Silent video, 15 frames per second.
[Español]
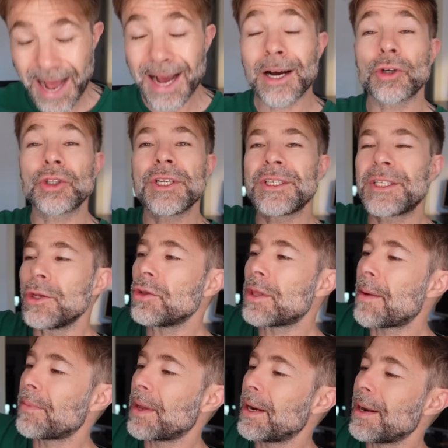Ah, os enseño
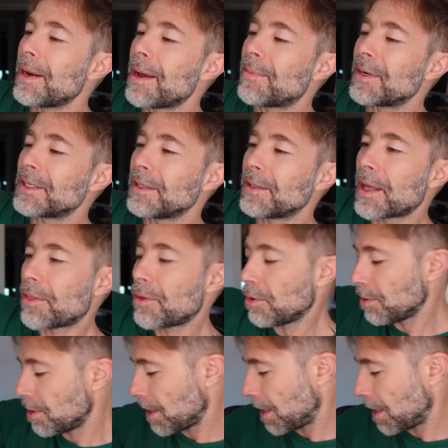también la presentación